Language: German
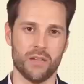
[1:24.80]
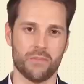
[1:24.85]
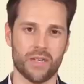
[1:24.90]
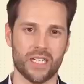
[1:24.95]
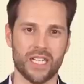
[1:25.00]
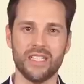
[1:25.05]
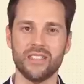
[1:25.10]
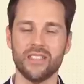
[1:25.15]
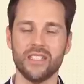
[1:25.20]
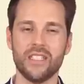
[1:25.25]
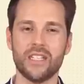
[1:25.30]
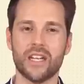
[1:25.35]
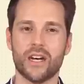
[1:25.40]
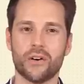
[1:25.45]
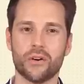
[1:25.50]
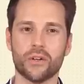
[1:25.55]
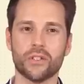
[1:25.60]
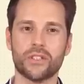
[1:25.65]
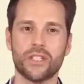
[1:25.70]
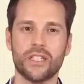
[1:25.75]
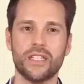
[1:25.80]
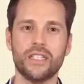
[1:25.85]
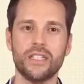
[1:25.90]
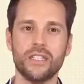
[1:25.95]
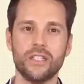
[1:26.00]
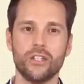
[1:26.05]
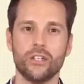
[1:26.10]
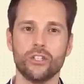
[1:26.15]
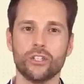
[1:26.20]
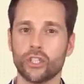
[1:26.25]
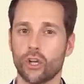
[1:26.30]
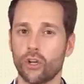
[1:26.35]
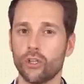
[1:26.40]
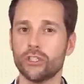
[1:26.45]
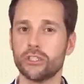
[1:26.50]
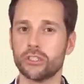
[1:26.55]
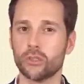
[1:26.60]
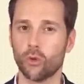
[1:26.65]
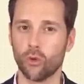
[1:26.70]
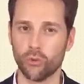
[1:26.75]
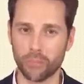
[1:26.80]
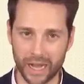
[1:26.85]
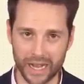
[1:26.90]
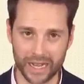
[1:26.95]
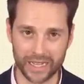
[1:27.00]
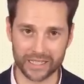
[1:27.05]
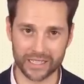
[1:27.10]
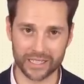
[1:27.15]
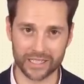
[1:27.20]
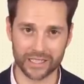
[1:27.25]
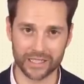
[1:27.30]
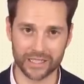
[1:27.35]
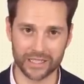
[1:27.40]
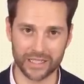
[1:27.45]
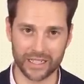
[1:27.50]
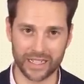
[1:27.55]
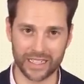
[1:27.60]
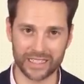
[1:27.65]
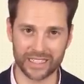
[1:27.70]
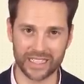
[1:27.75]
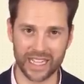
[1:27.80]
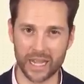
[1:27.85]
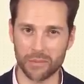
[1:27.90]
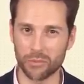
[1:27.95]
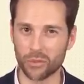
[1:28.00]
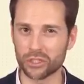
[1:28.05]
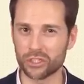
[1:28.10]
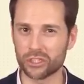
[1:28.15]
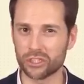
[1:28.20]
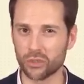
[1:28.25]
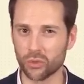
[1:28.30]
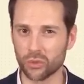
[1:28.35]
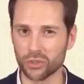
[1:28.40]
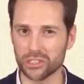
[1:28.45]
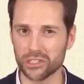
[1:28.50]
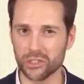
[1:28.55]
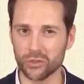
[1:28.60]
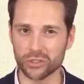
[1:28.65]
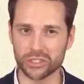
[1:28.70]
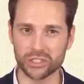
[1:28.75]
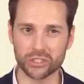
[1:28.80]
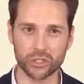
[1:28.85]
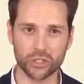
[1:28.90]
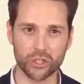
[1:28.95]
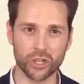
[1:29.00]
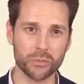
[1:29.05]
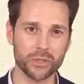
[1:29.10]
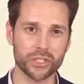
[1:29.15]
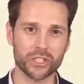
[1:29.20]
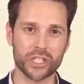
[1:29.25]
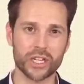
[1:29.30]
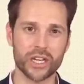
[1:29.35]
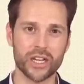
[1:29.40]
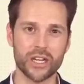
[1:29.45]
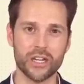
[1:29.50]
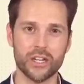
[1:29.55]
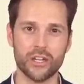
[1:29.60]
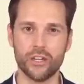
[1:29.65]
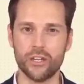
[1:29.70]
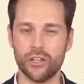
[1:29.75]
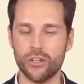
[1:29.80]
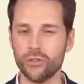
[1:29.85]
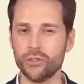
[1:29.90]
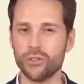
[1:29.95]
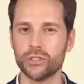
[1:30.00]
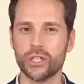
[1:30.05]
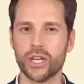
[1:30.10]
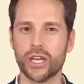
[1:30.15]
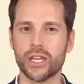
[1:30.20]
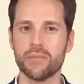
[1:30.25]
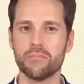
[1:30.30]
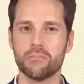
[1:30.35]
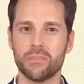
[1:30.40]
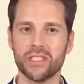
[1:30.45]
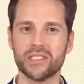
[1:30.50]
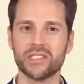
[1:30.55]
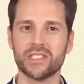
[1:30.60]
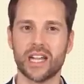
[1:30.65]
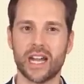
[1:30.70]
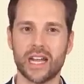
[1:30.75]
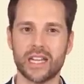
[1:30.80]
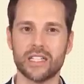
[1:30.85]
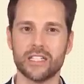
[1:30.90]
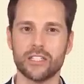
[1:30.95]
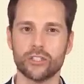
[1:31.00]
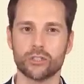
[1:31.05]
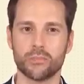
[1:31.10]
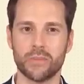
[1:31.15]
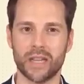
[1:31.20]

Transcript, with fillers: Man nennt ihn auch den Scholz-Omat einen emotionslosen Roboter nüchtern bis an die